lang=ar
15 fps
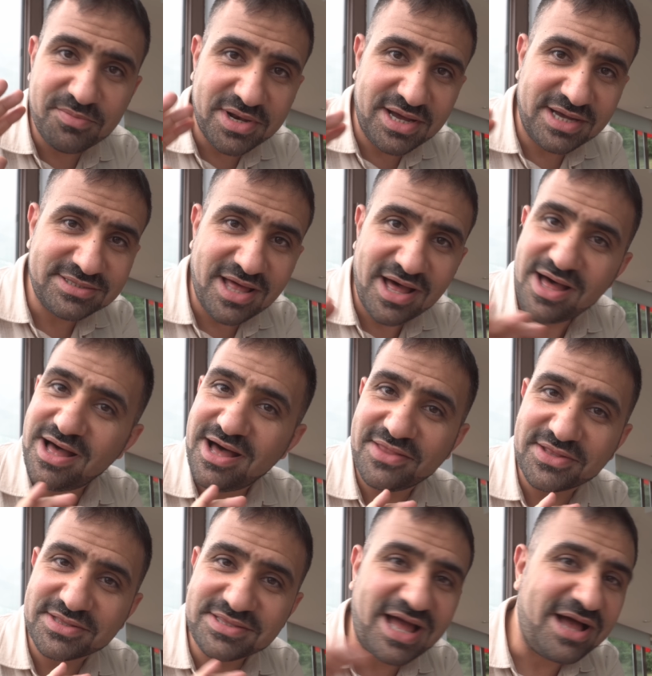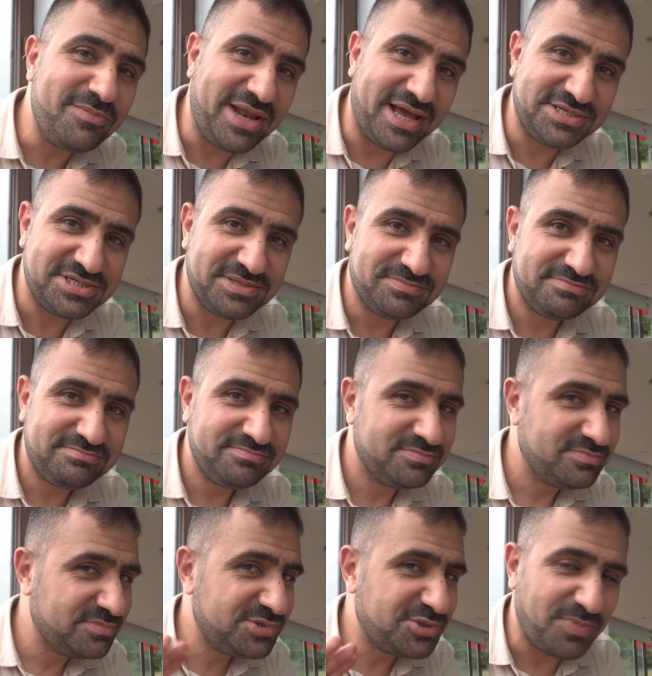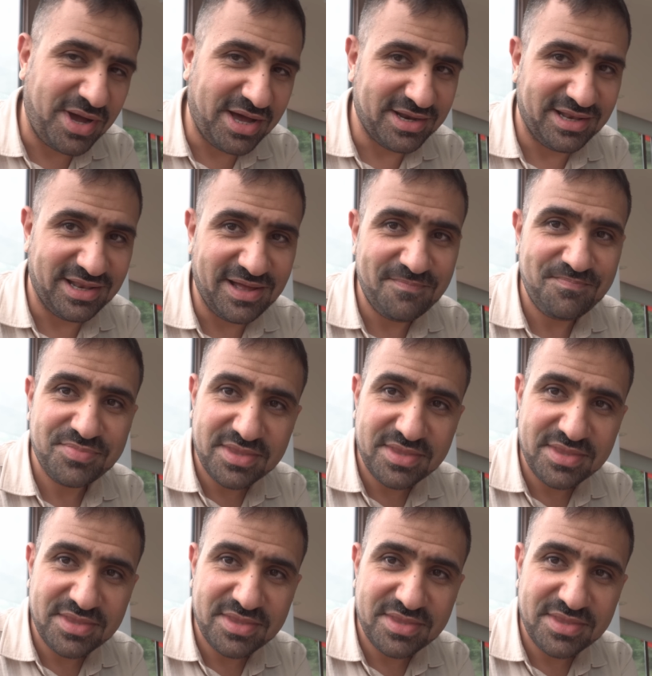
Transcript: من اعطاه هذا الطعم العجيب سبحان الله